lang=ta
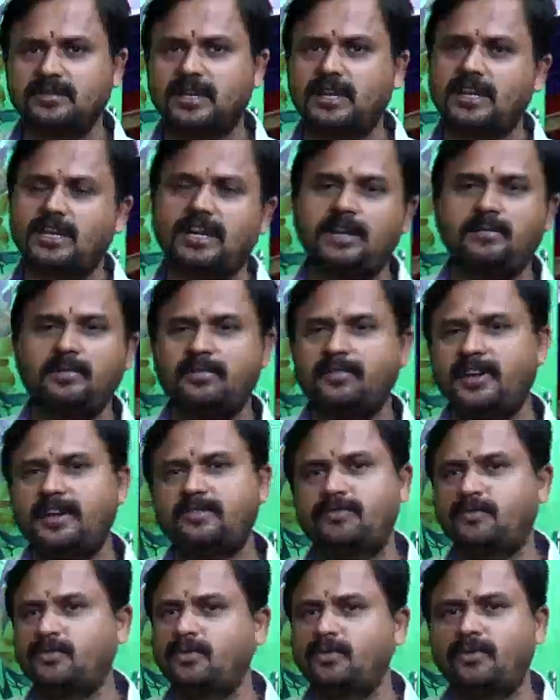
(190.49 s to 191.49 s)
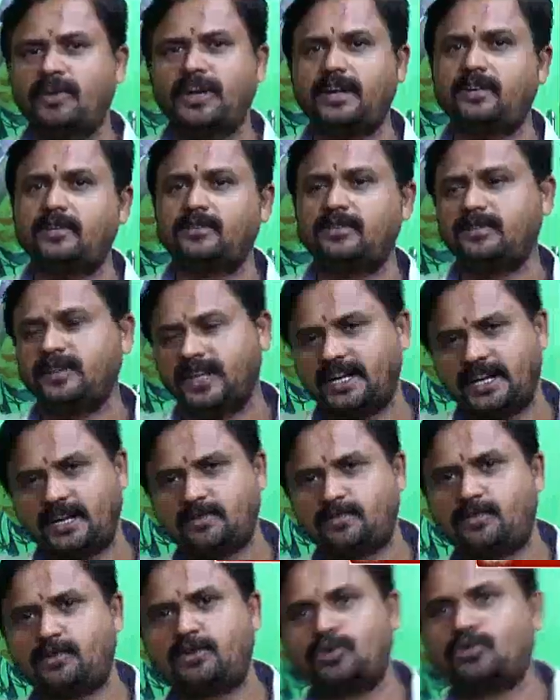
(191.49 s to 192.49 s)
தாராளமாக வெயிட் ஃபுல் வெயிட் இருக்கும்
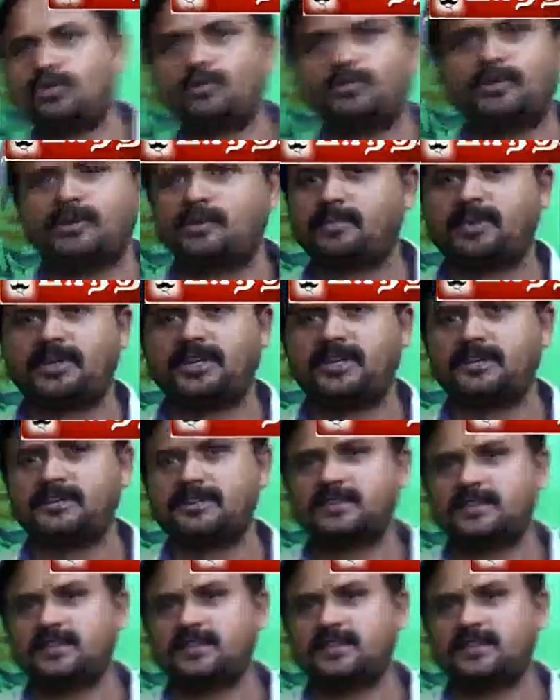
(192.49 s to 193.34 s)
எடை போட்டு கொடுப்போம் நம்மகிட்ட